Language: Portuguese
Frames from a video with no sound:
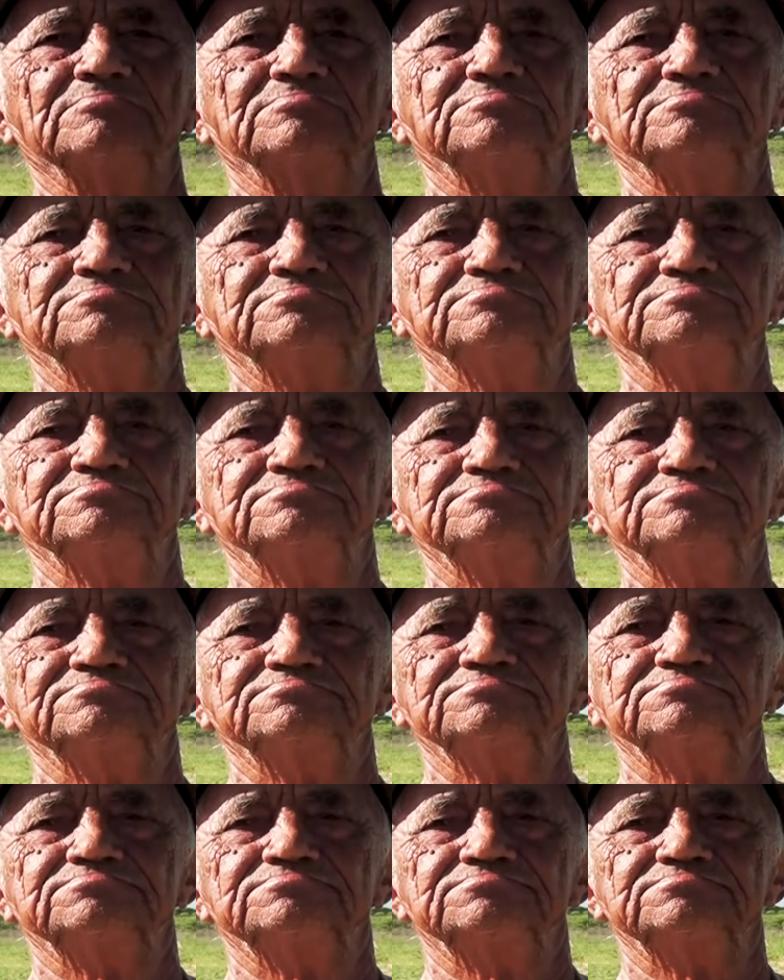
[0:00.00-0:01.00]
Mandar um
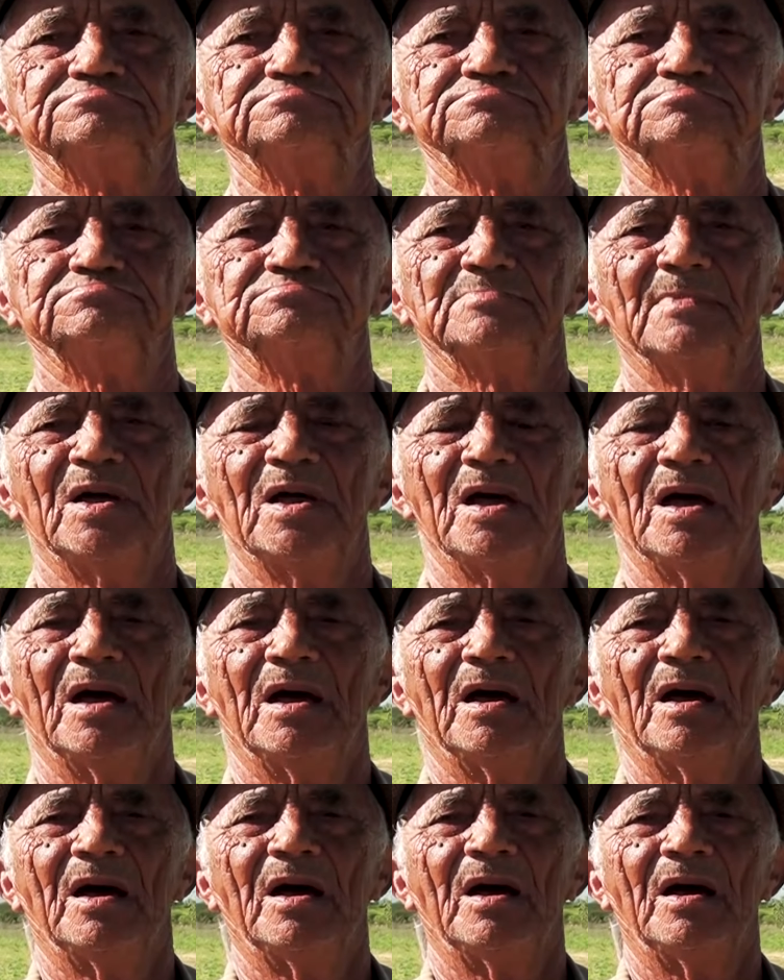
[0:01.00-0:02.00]
abraço, um alô para seus
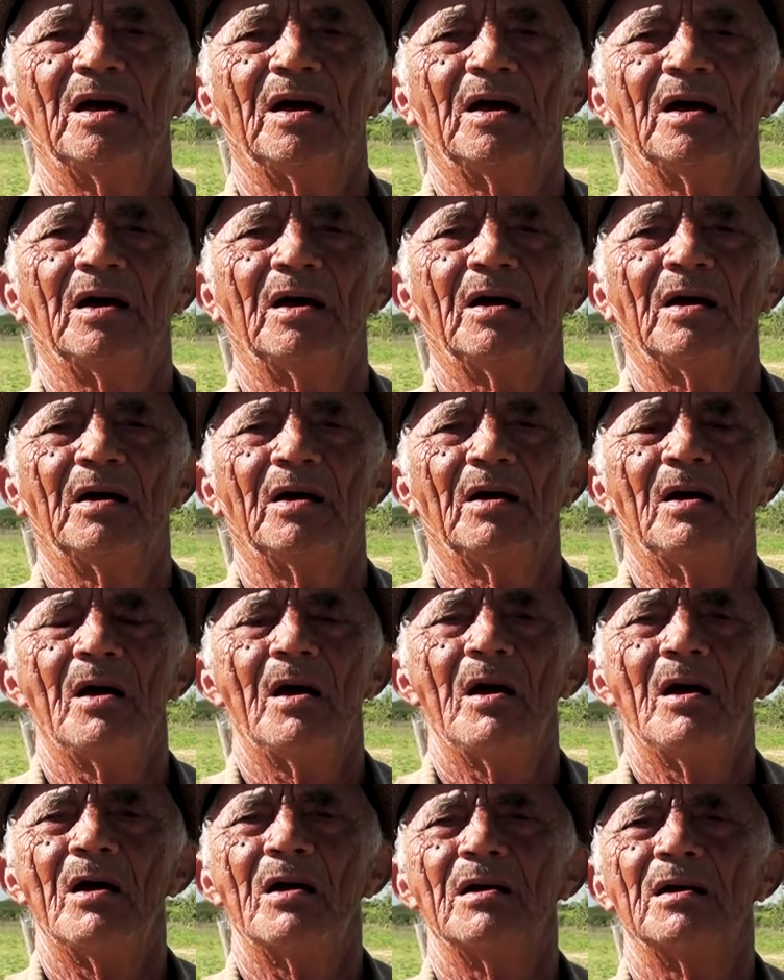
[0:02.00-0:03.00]
amigos de
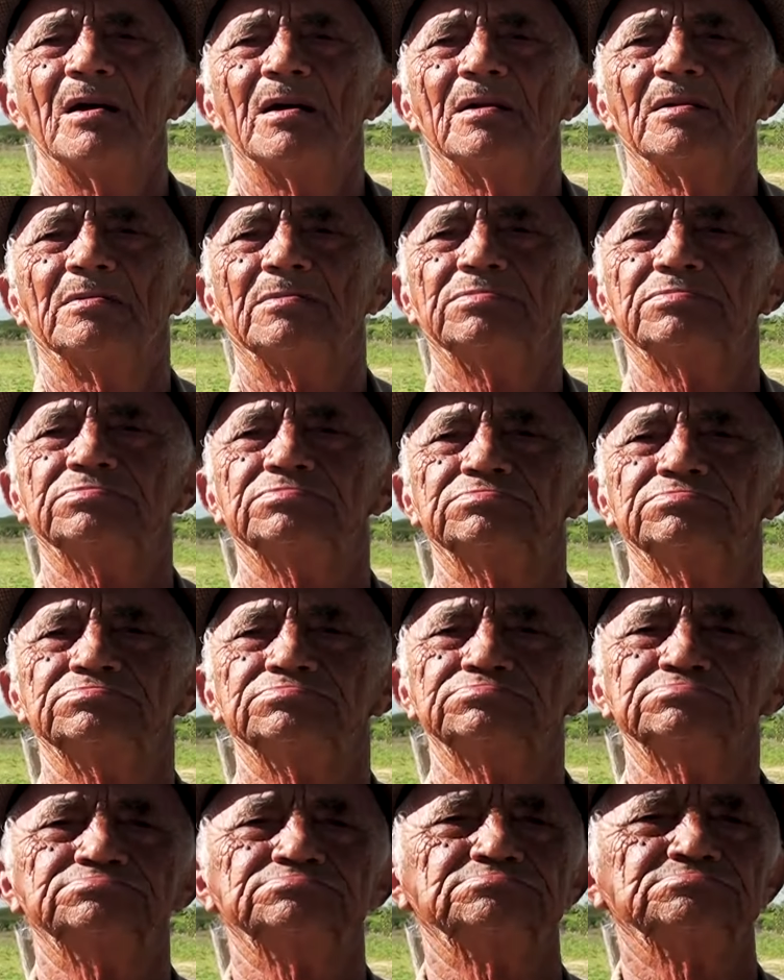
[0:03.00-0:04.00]
Oliveira de, de
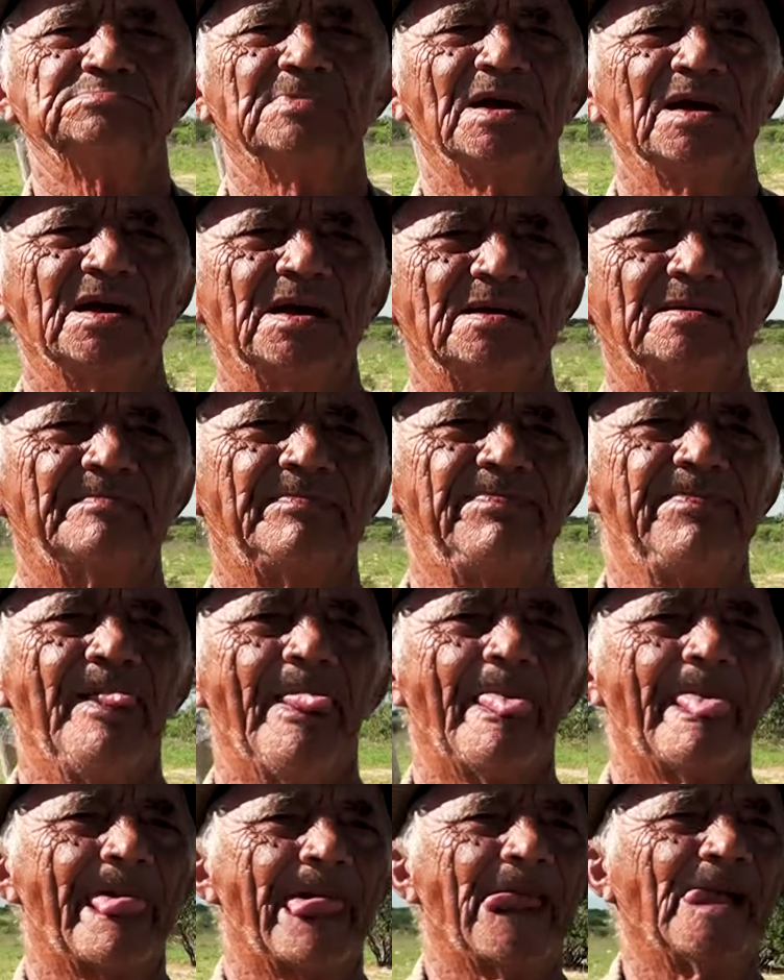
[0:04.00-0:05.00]
Aroeira, dessas
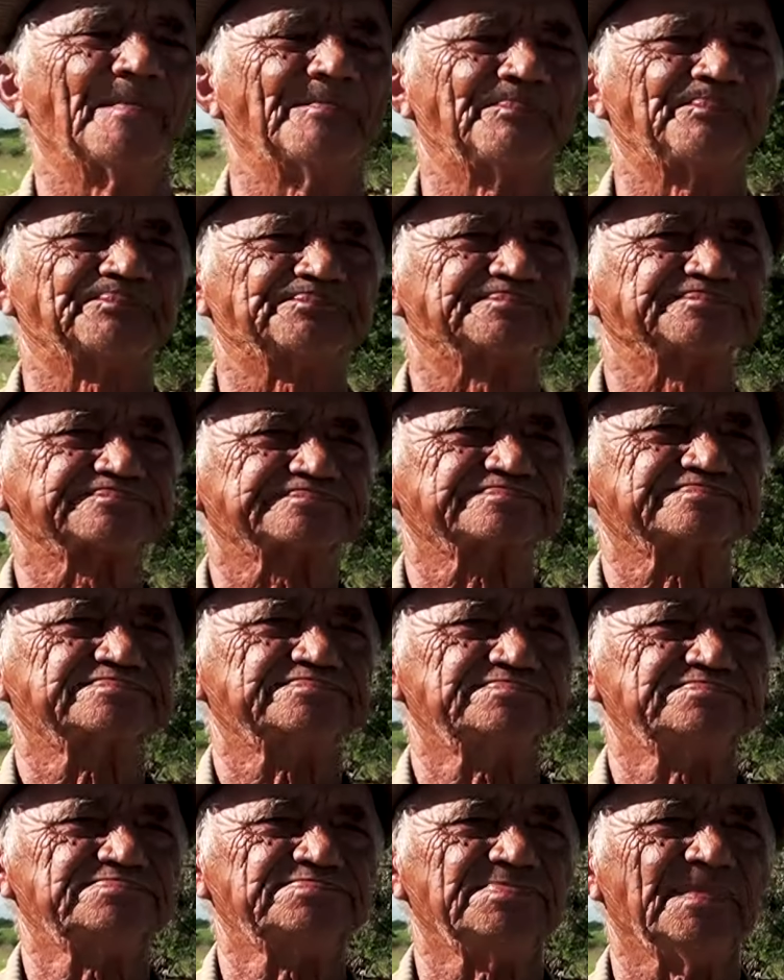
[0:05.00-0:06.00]
regiões todas por aqui
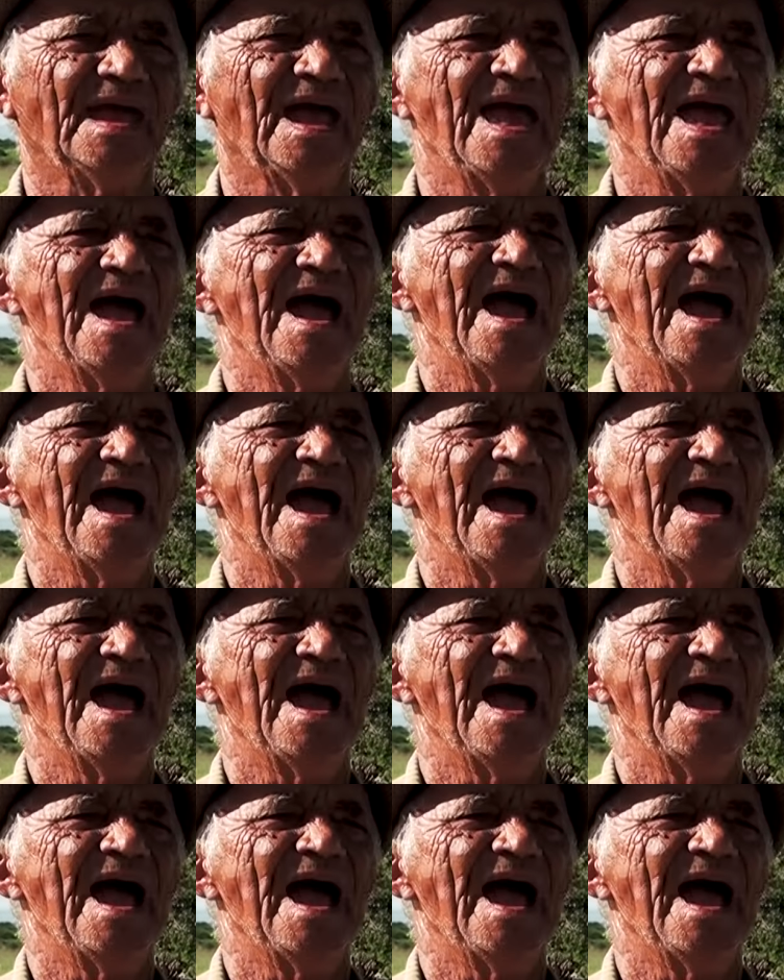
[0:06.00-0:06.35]
afora, né?